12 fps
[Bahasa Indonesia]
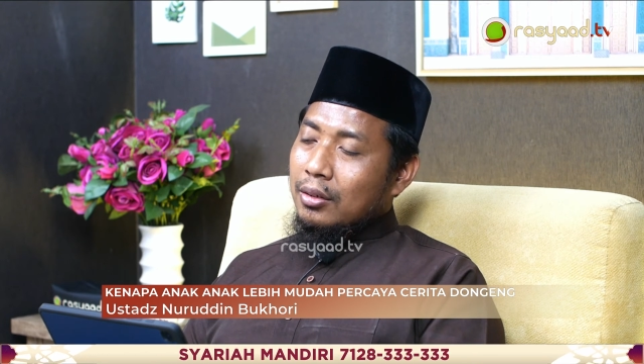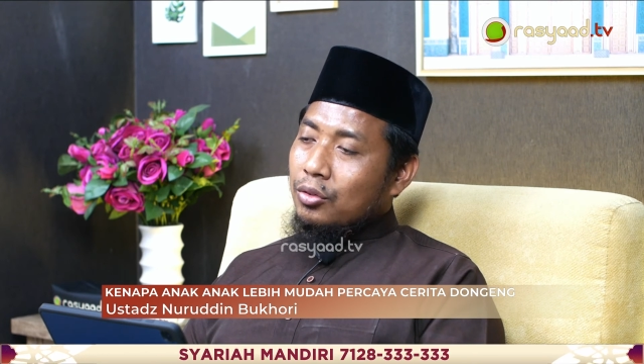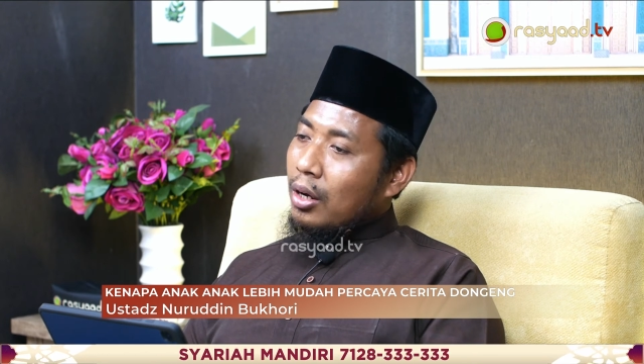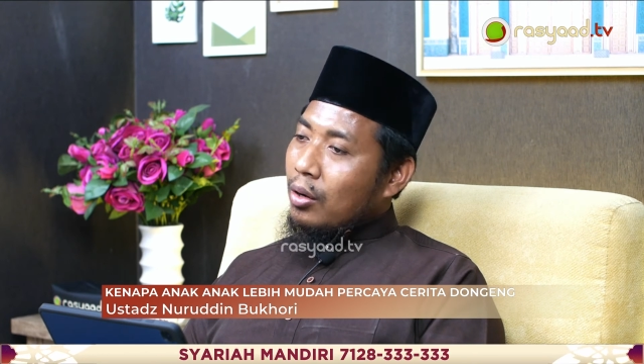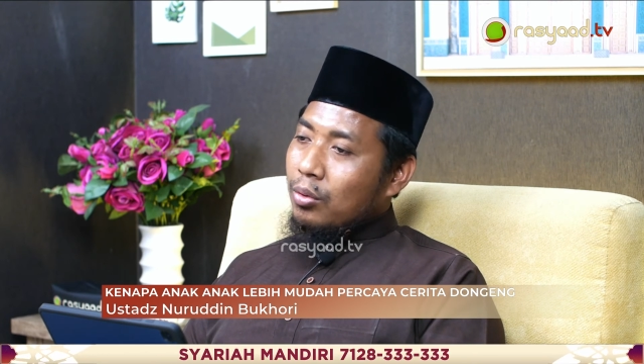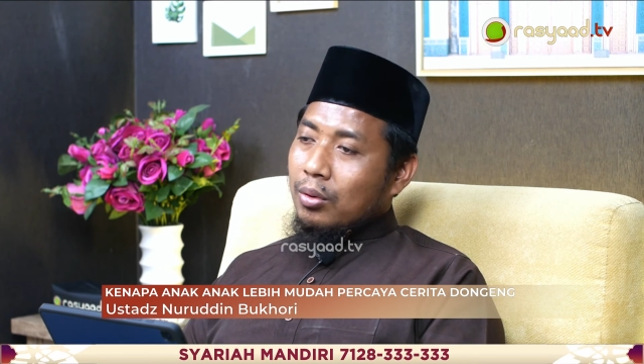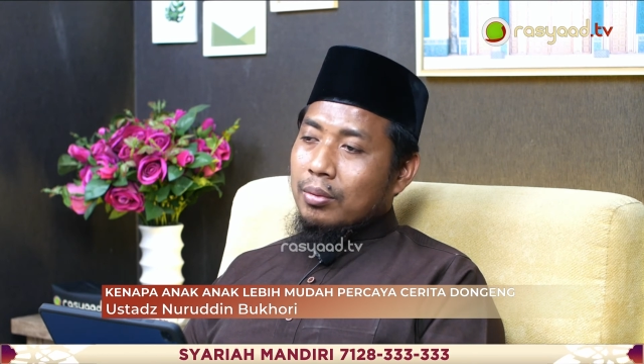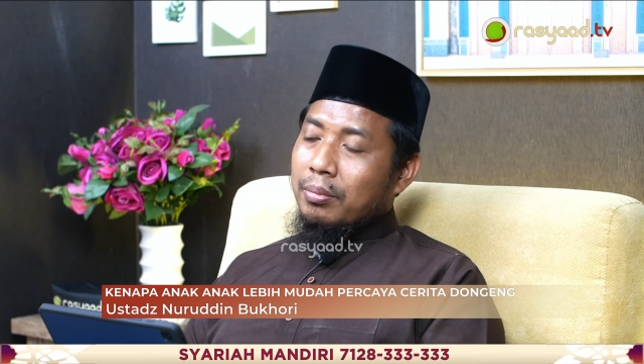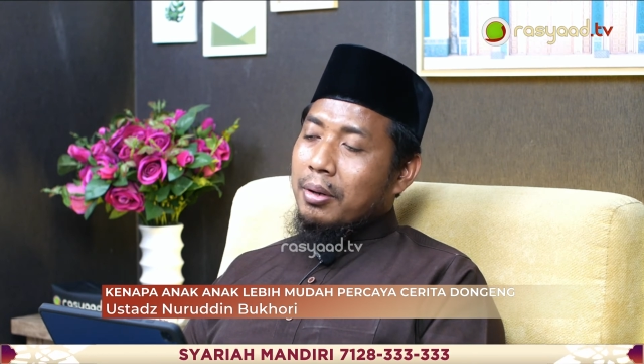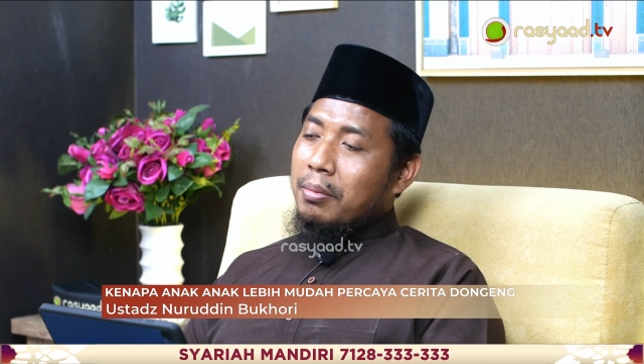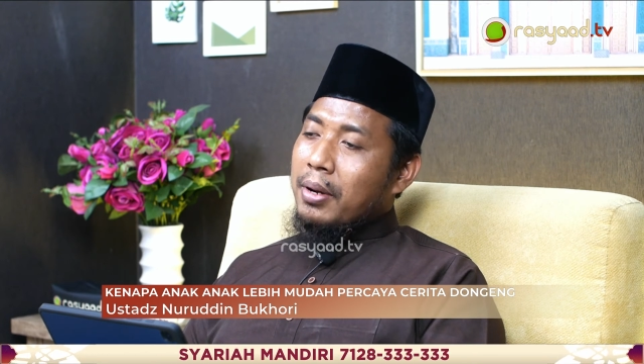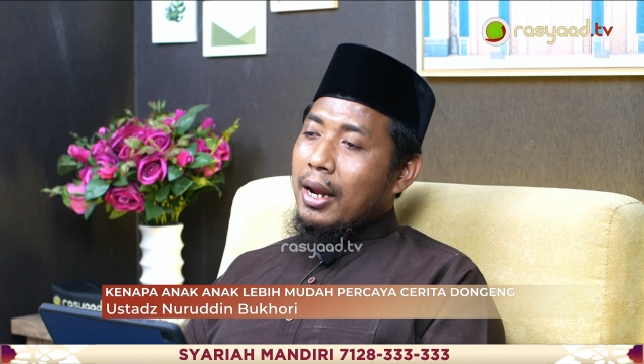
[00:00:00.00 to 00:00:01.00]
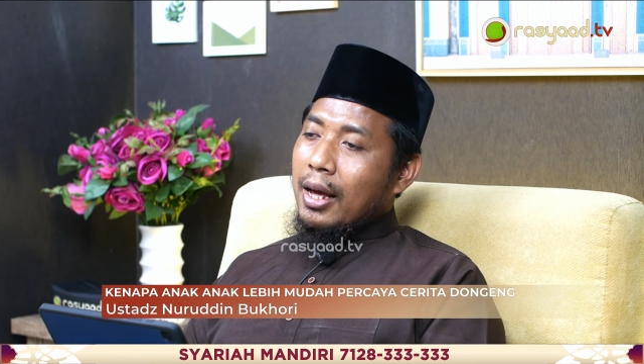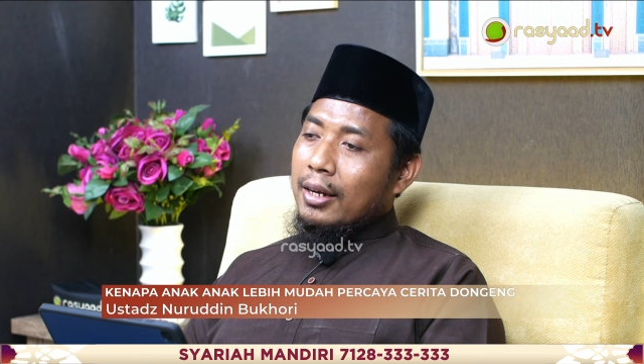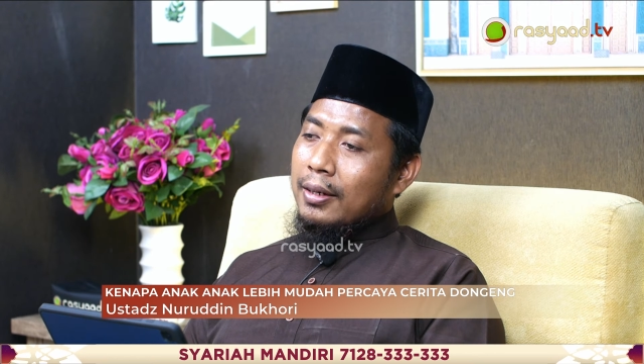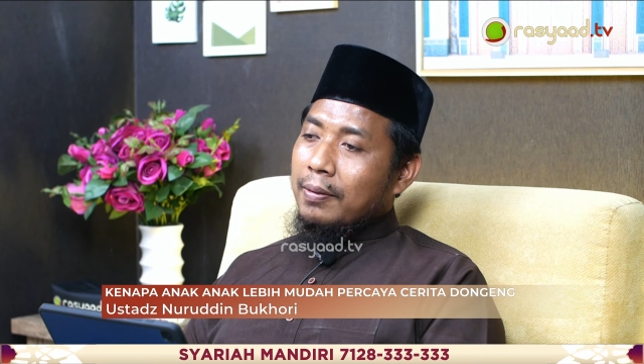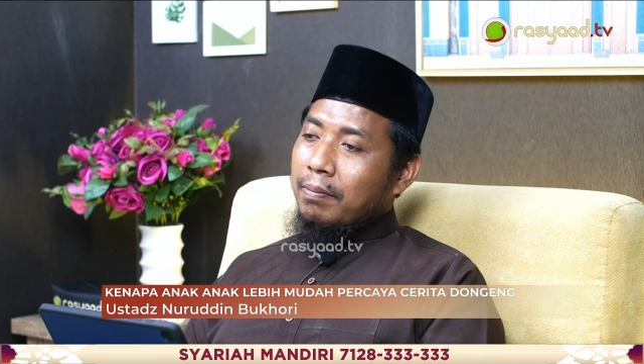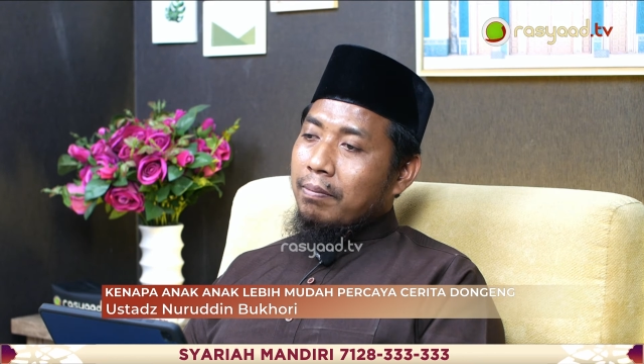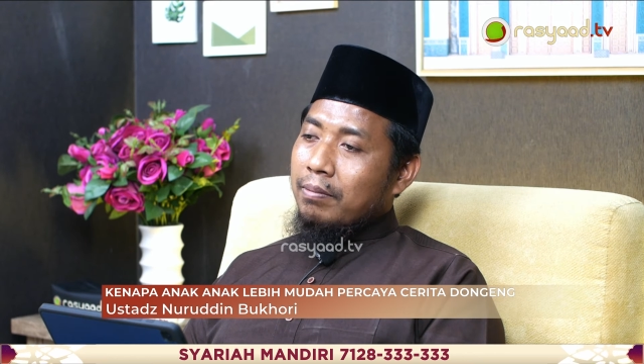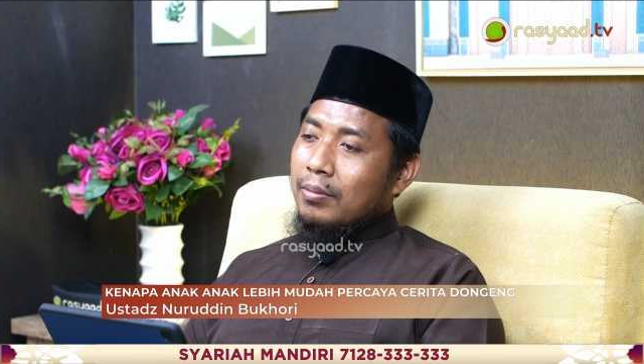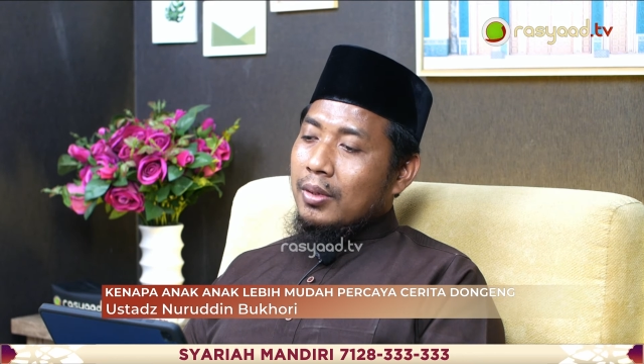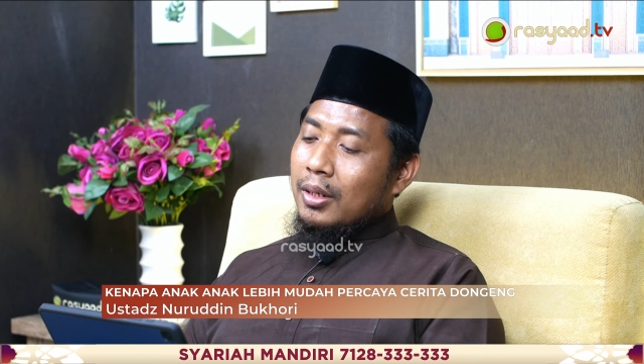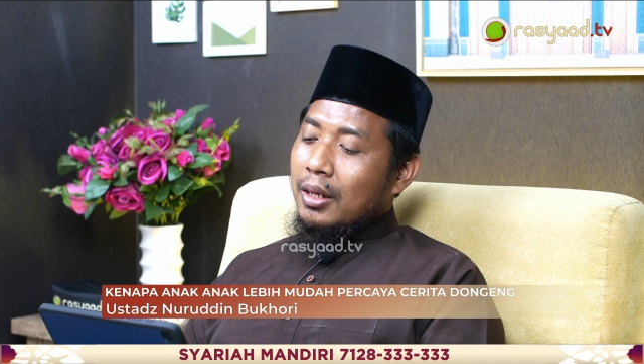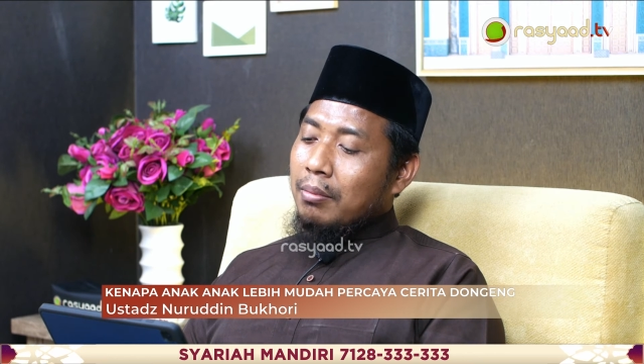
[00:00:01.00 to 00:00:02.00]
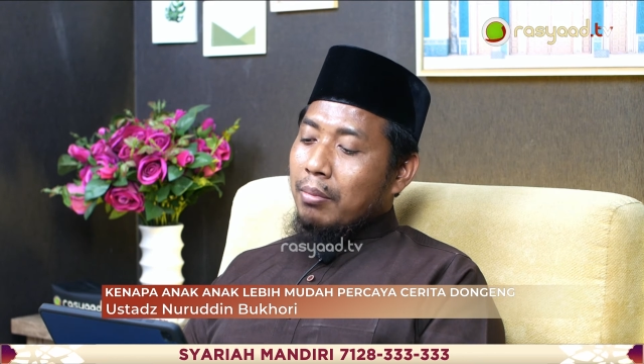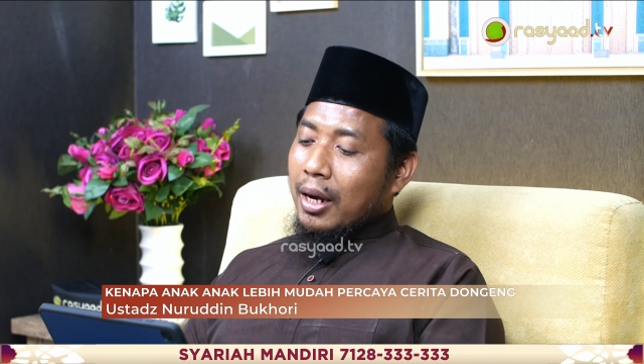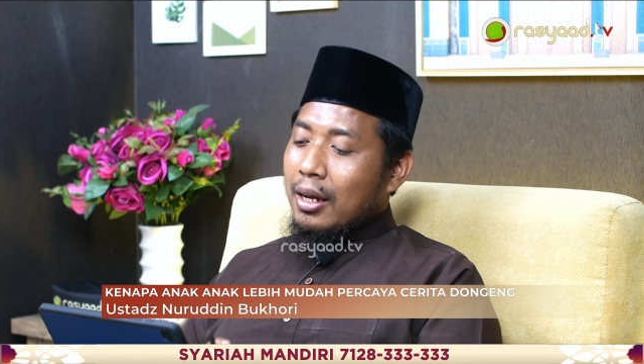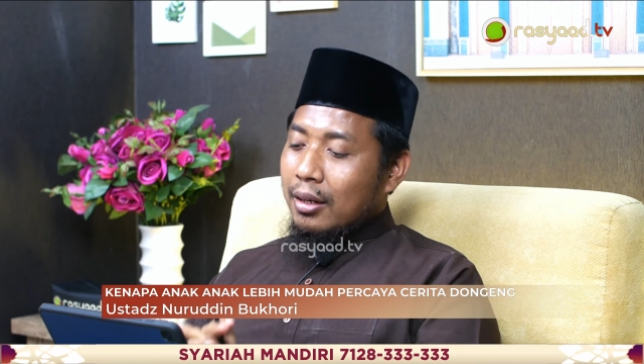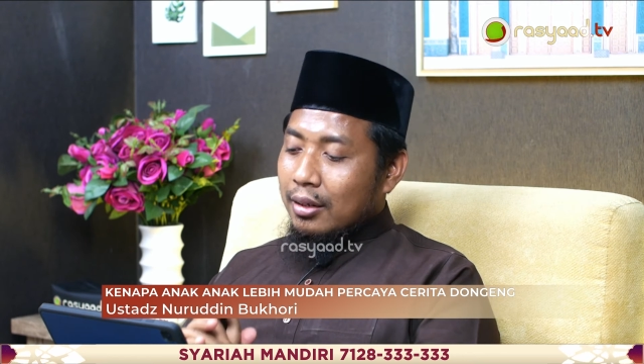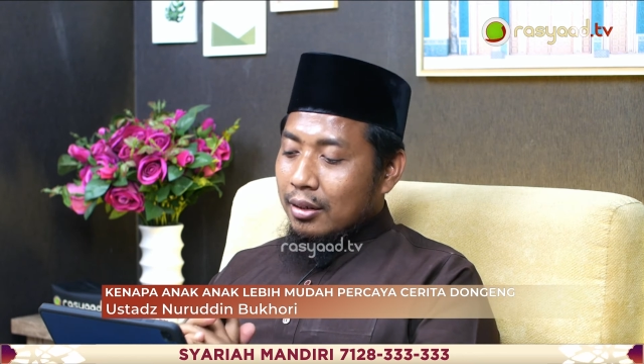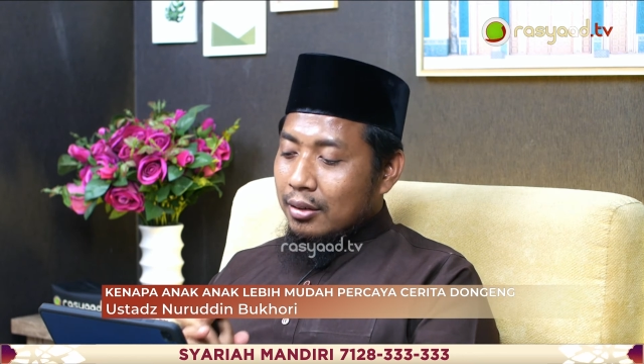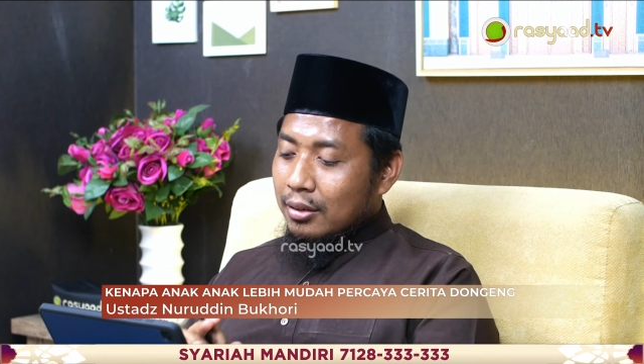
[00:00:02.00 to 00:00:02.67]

Jauh perbedaannya. Maka